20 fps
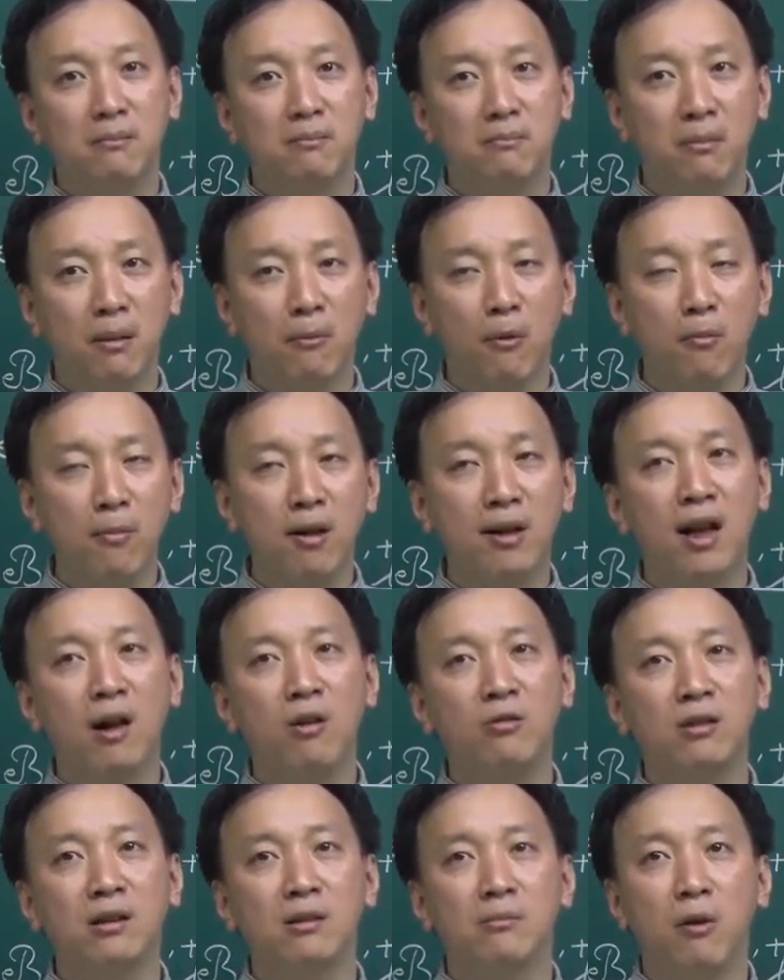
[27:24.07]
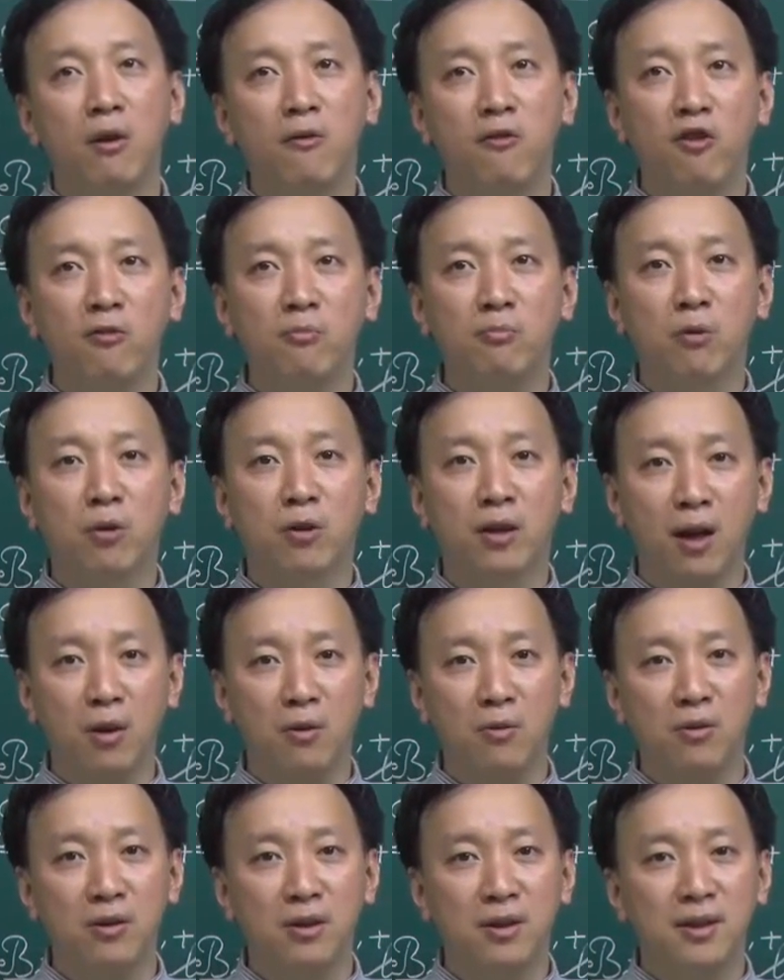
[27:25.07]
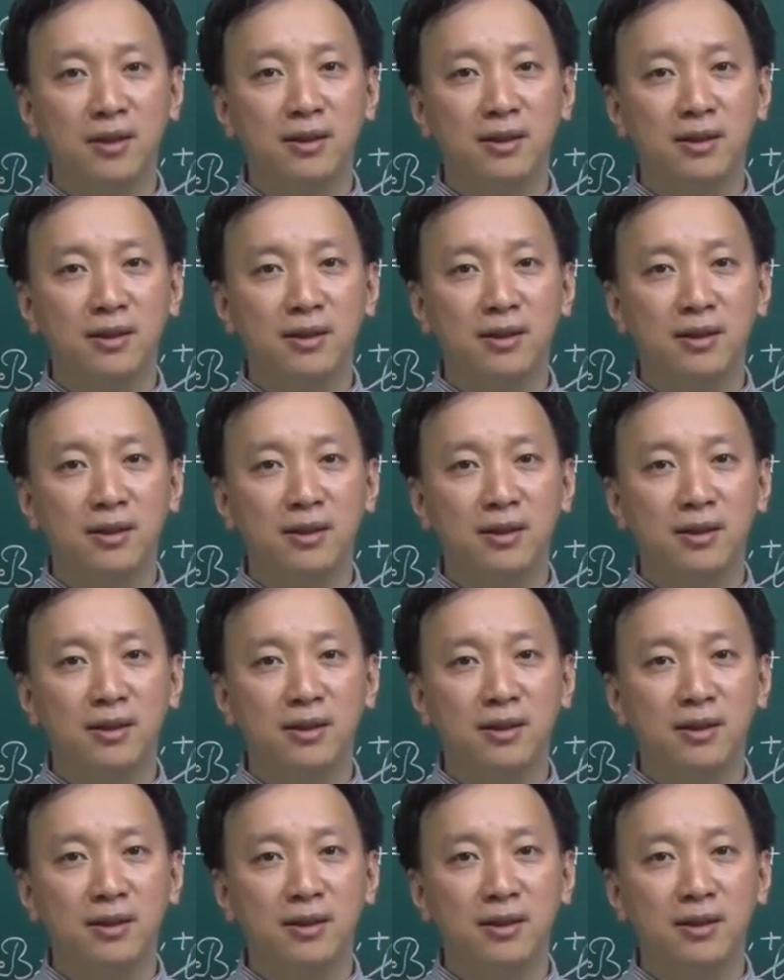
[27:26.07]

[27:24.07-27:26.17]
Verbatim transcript: mà 40 câu thì mỗi phút một câu